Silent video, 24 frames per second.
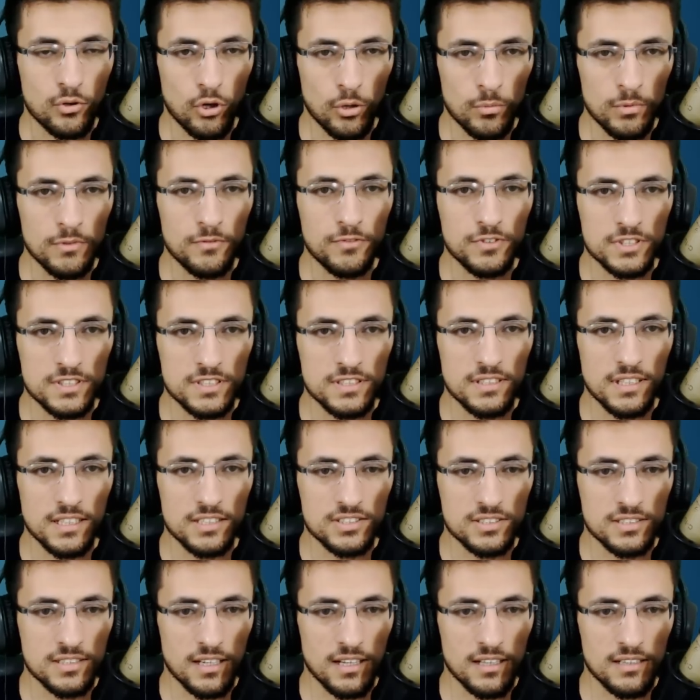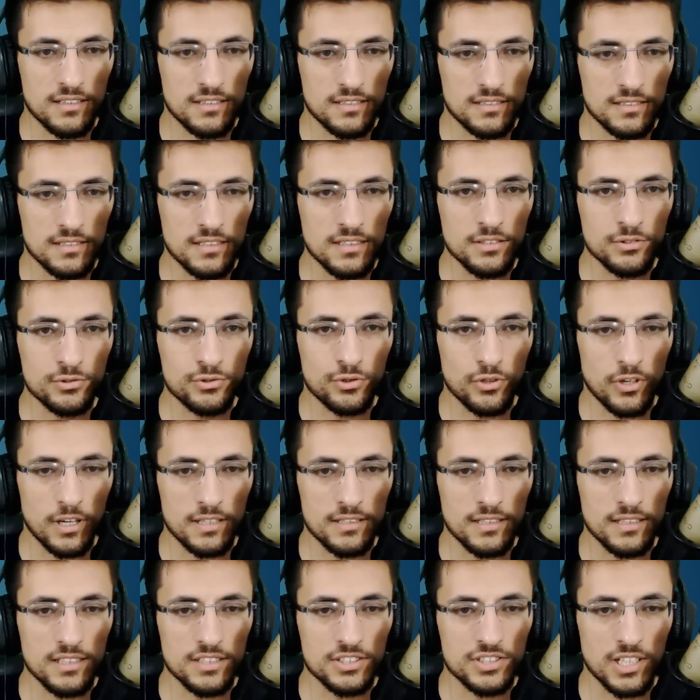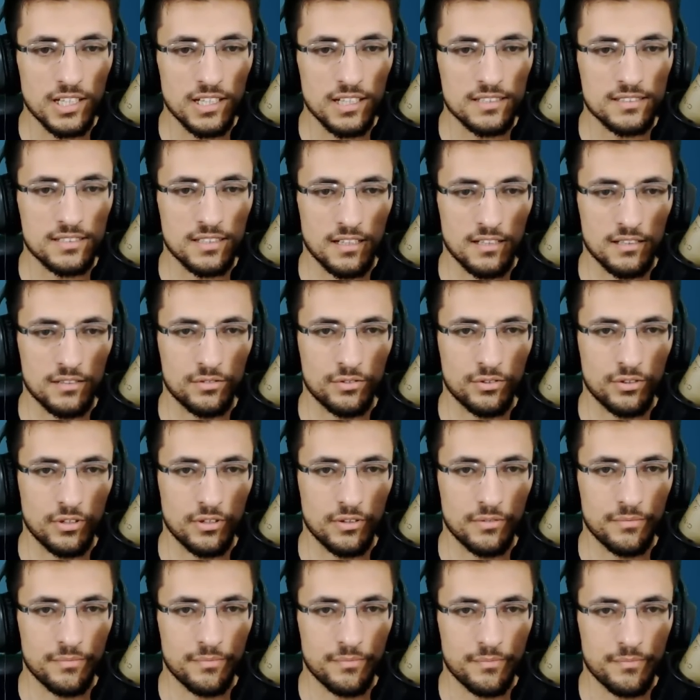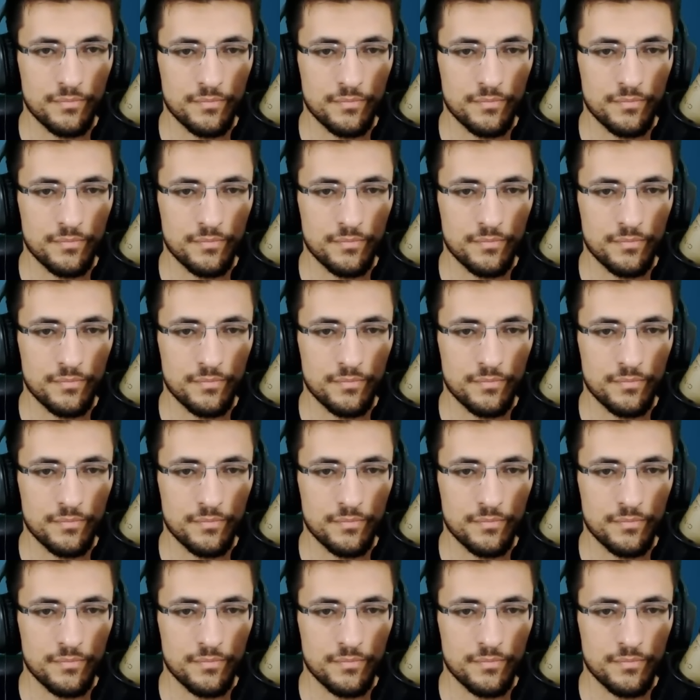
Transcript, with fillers: Goblin fıçısıyla saldırdı. Şu anda da şeyle saldırıyor